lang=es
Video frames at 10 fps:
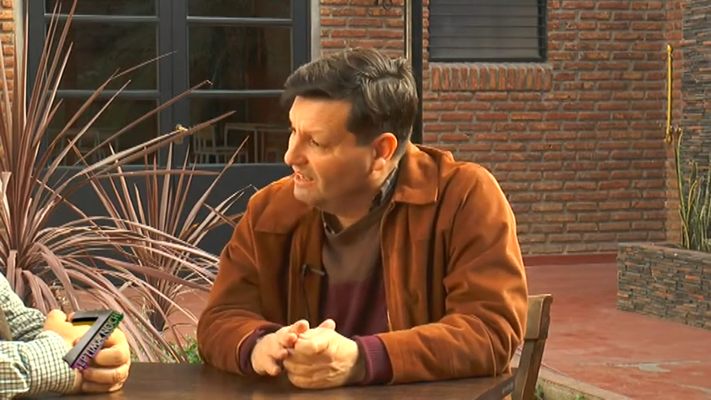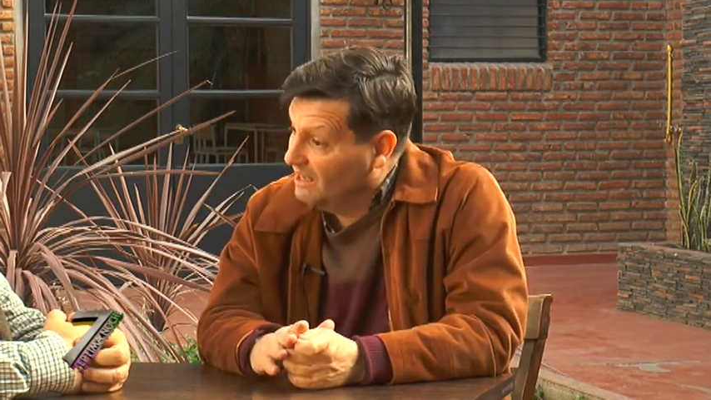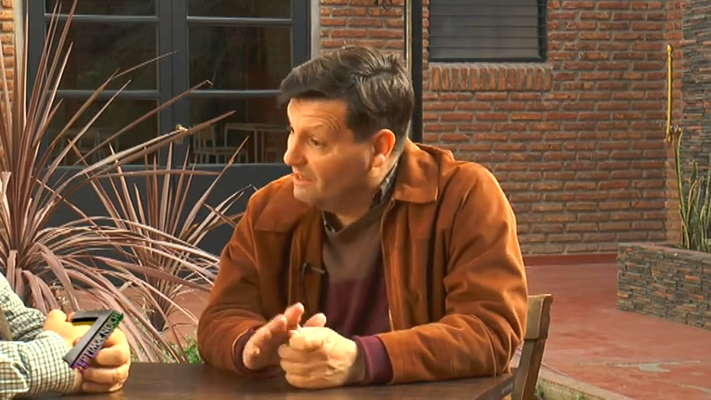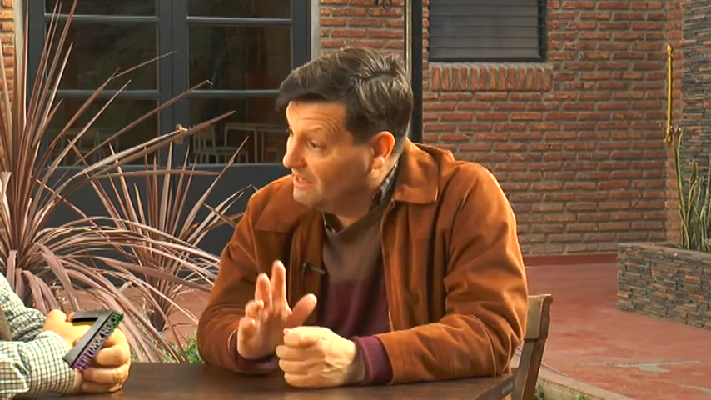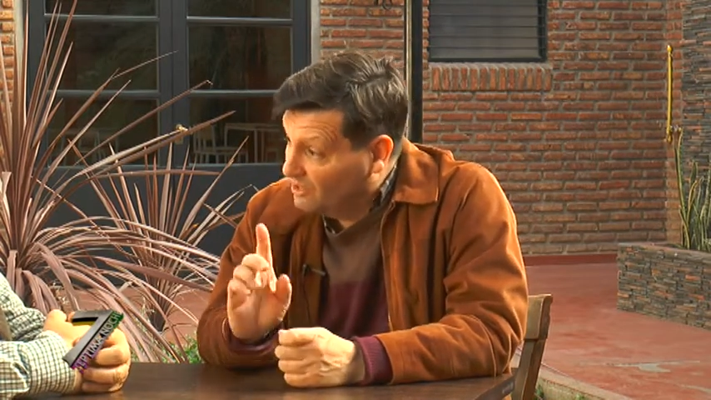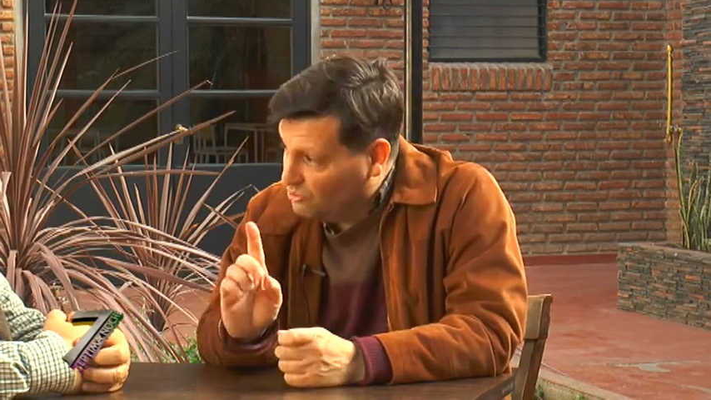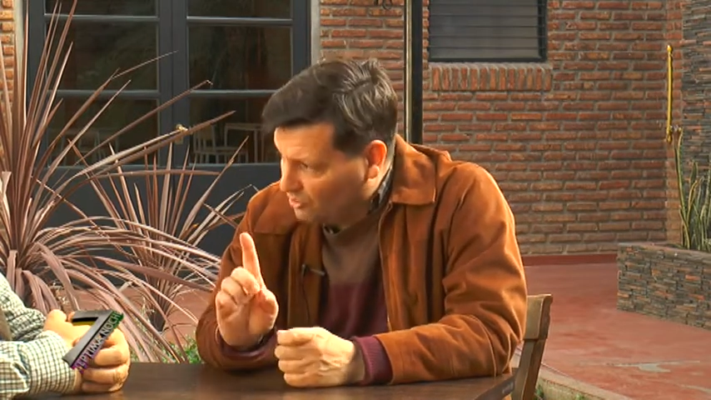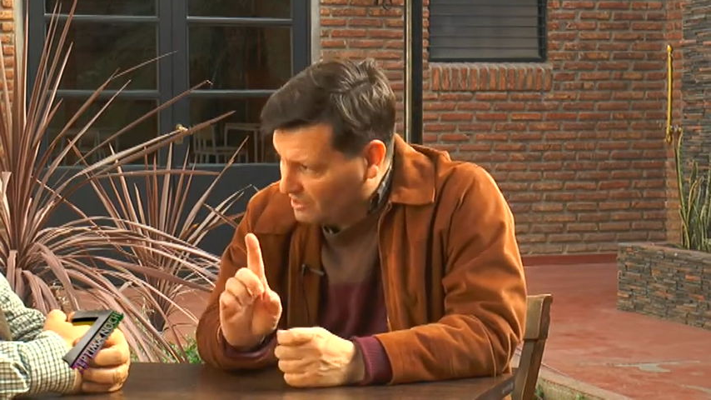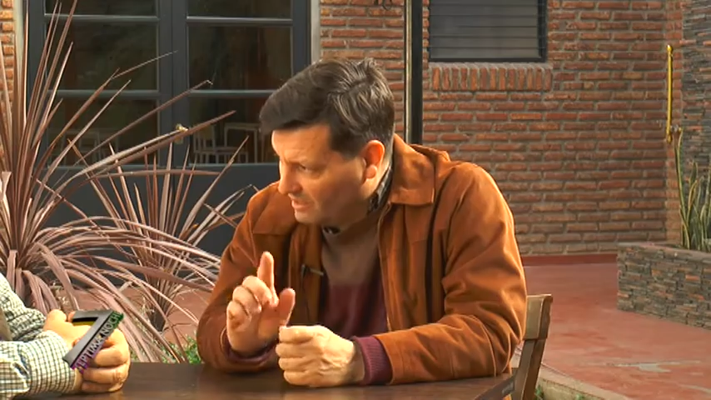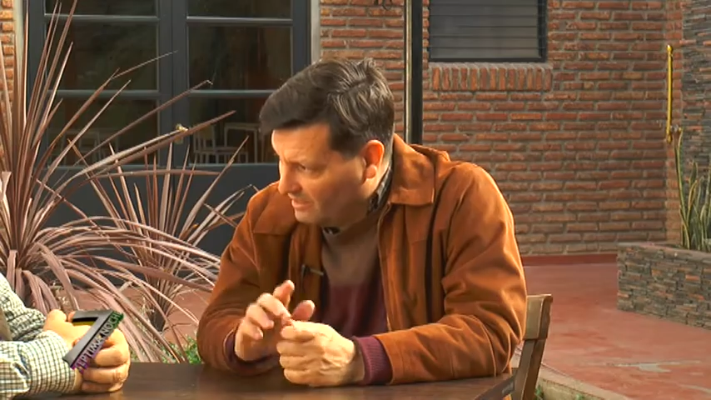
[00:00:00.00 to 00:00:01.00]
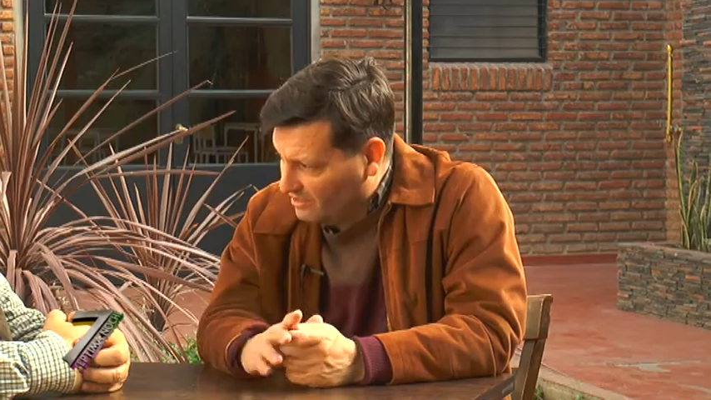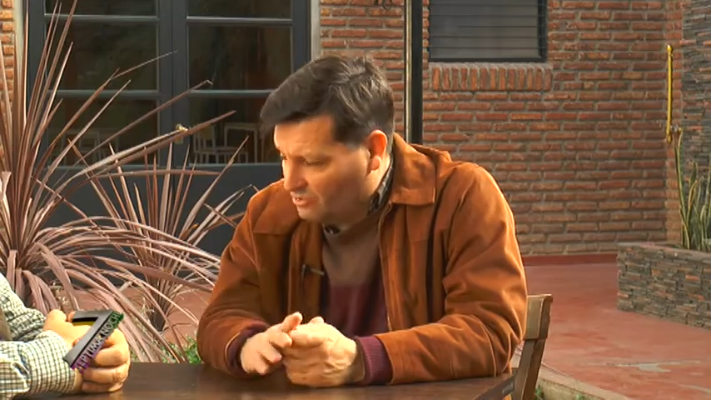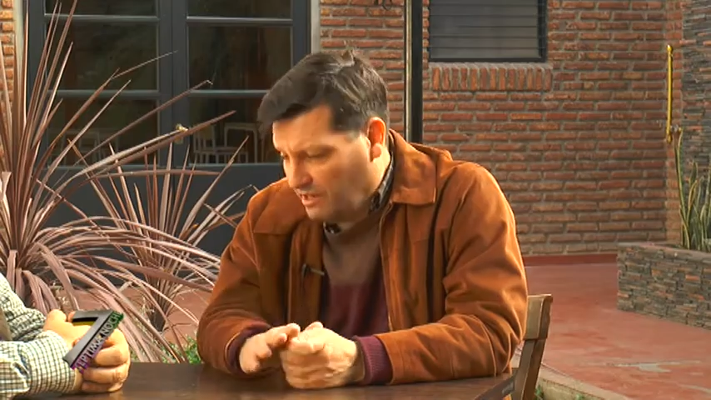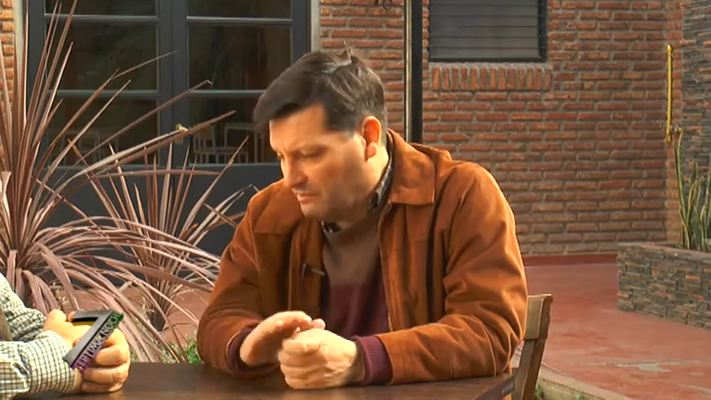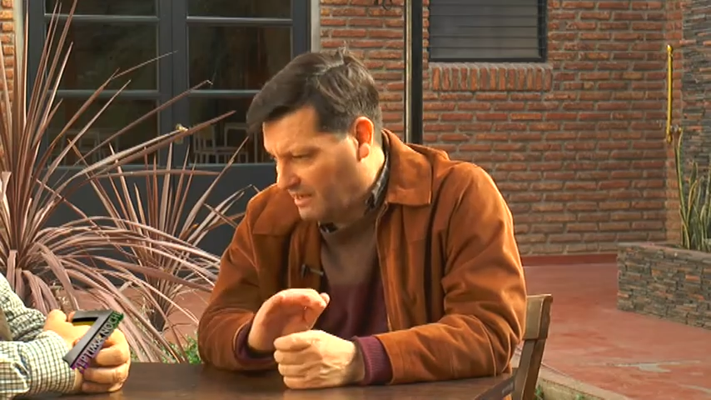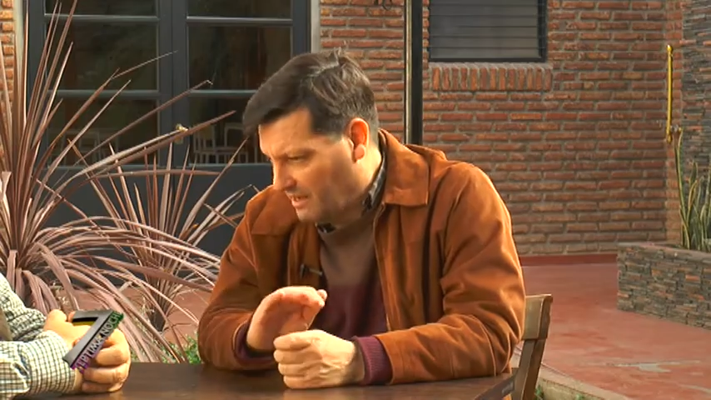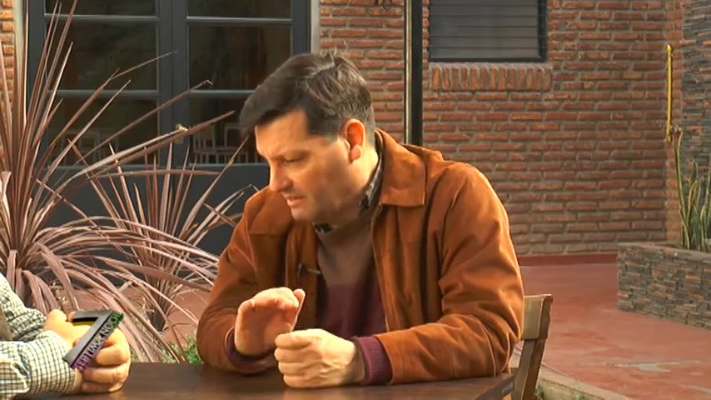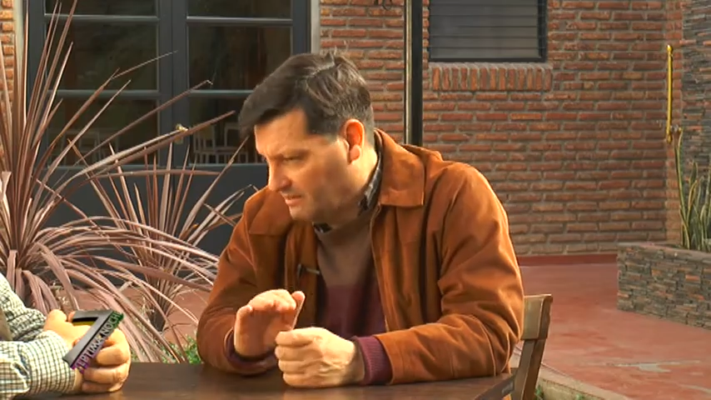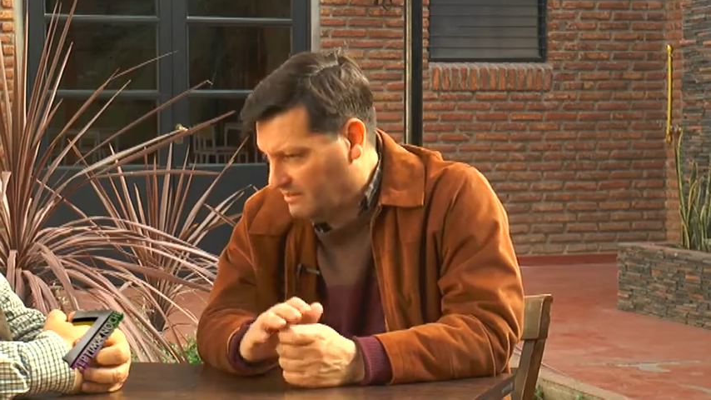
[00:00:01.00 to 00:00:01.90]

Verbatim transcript: Además de la histórica, la histórica me encanta.